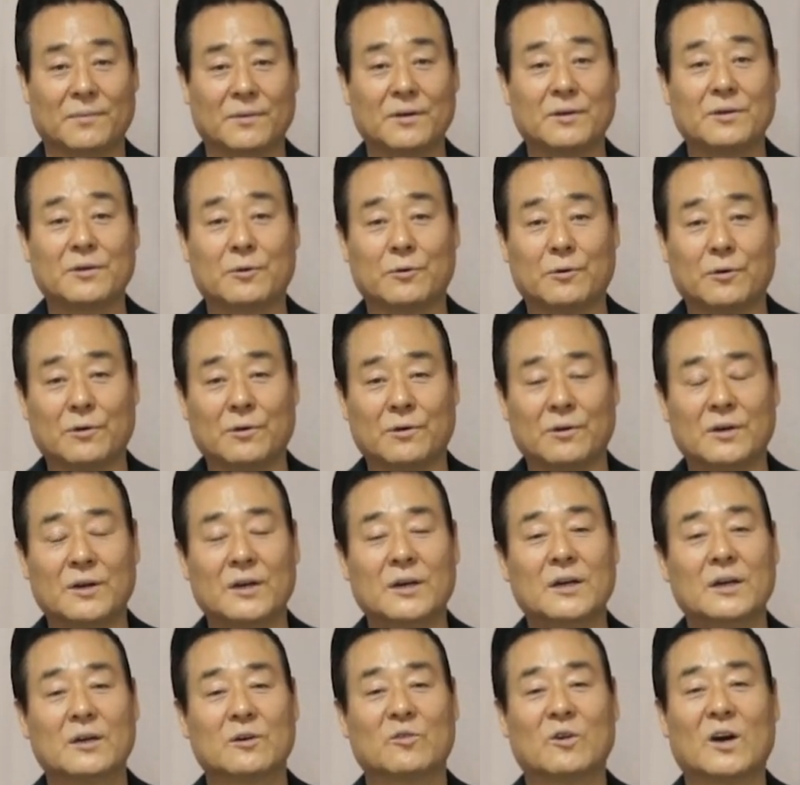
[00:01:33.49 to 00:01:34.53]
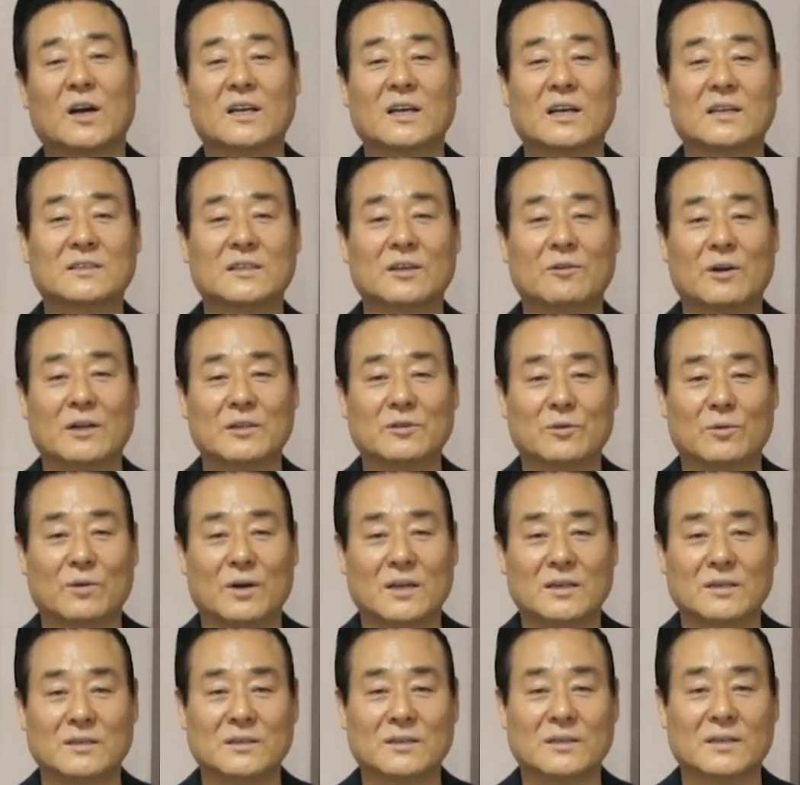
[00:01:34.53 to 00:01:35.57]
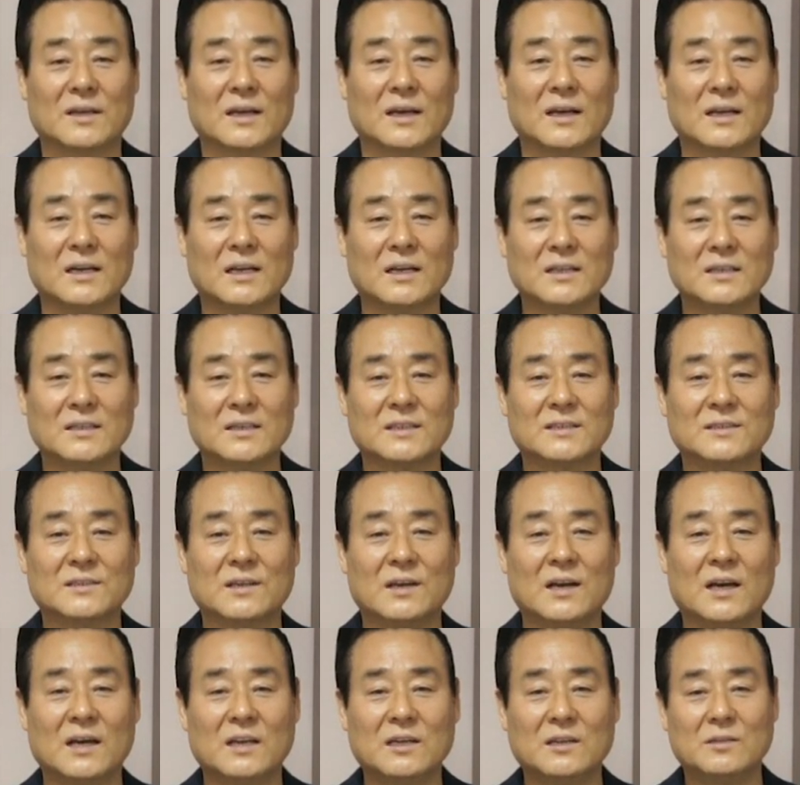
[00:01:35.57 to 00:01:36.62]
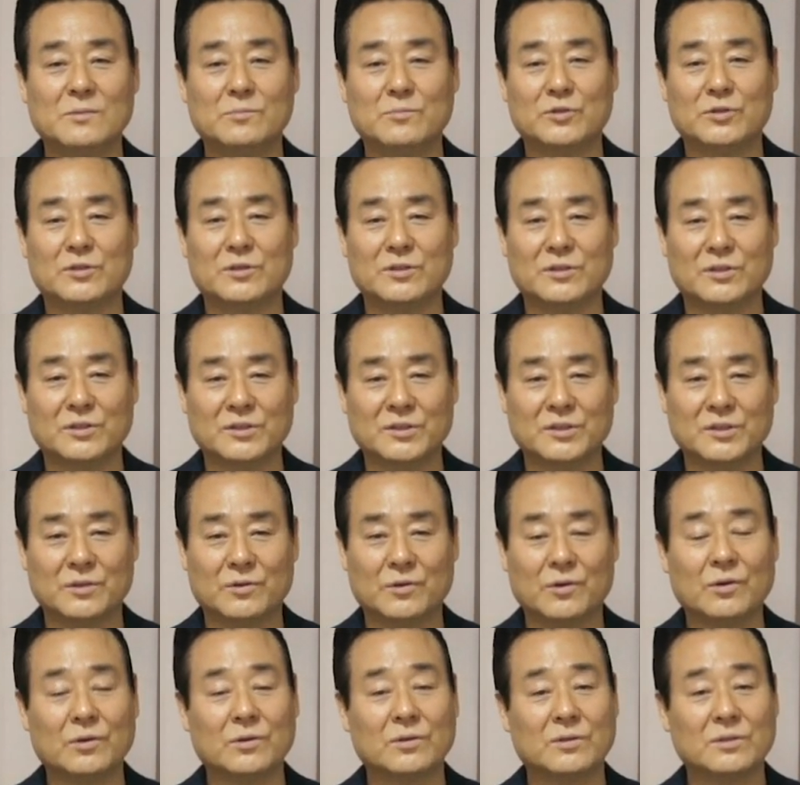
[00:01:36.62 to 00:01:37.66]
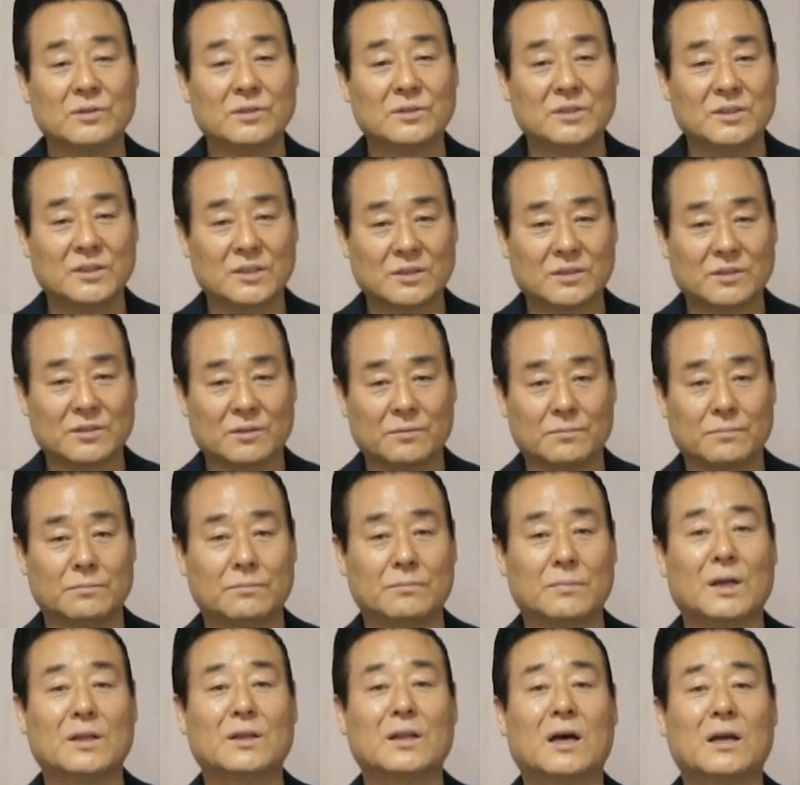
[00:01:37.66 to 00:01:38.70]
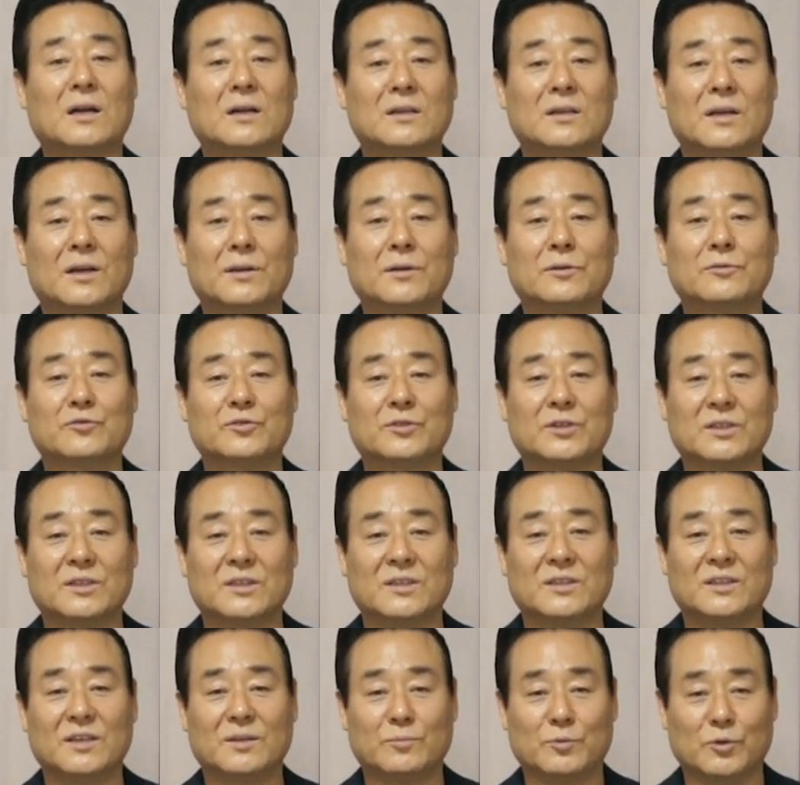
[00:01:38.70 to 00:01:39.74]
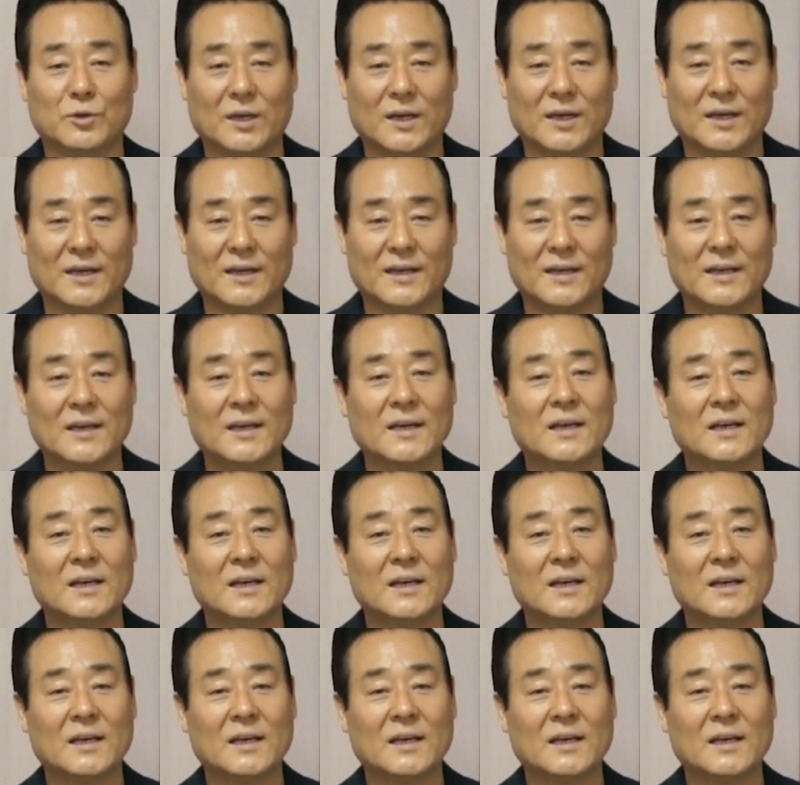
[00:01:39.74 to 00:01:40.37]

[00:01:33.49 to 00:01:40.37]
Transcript: 그리고 광야 생활 동안은 하나님께서 하늘 문을 여시고 직접 만나를 내려주셨기 때문에